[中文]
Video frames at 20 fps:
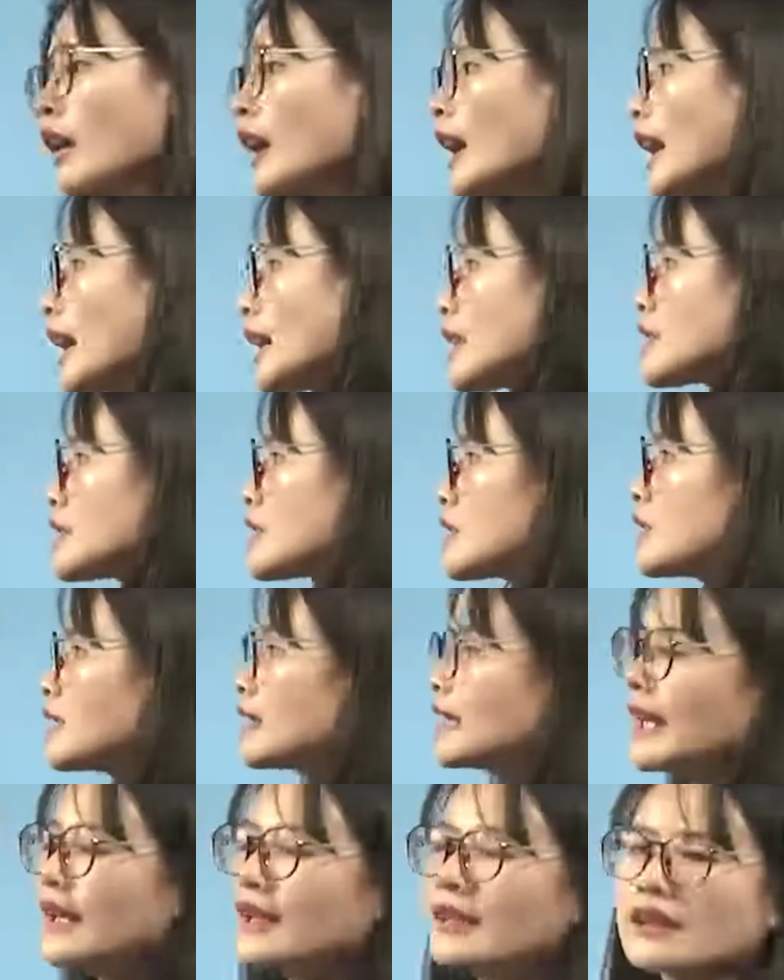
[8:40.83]
还是
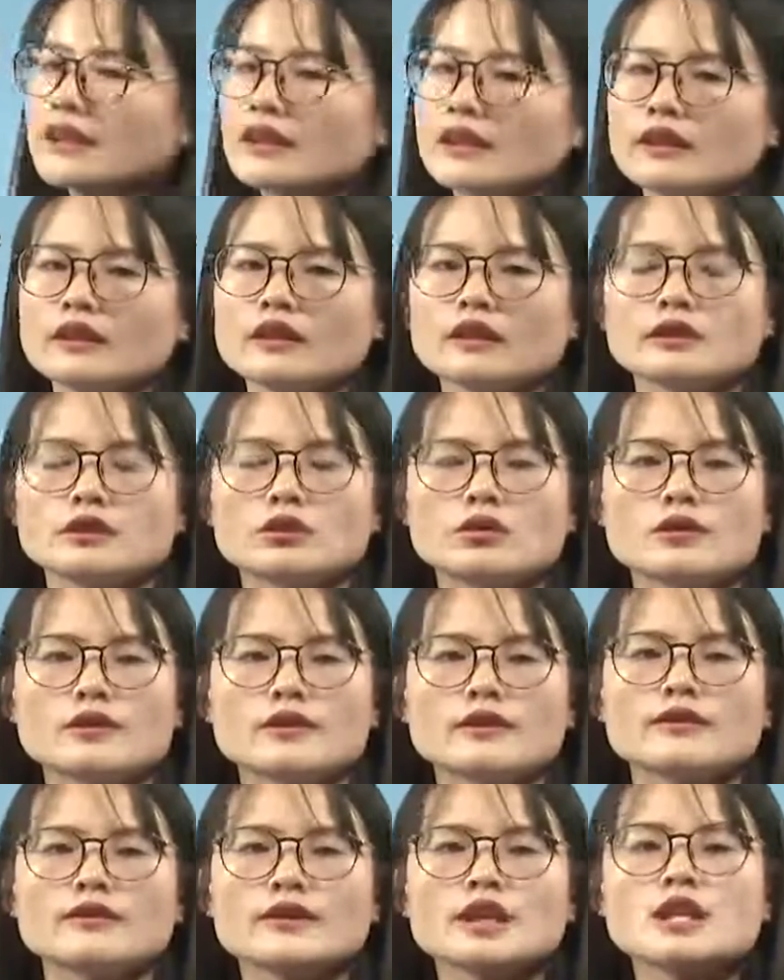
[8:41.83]
殿顶都
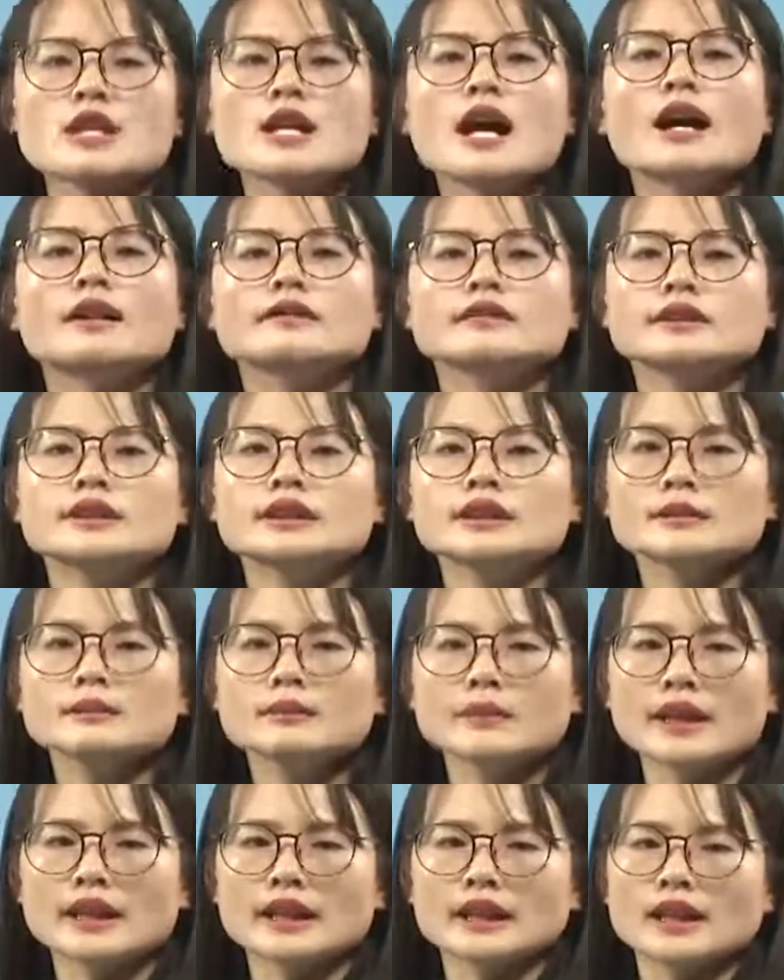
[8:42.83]
是非常
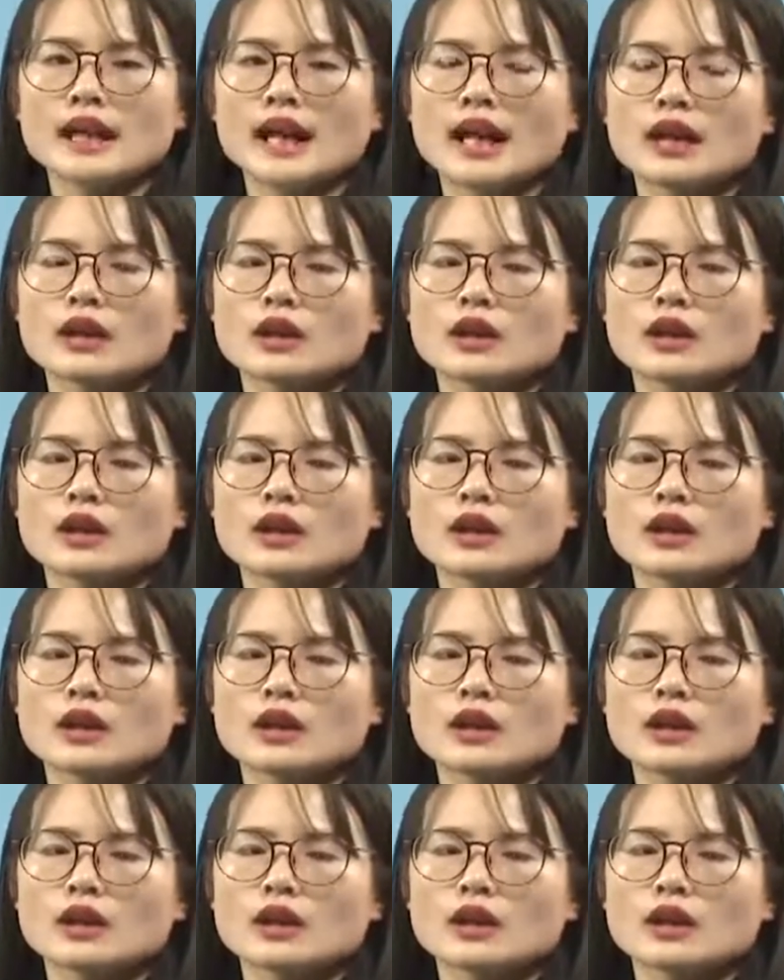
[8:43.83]
精美的，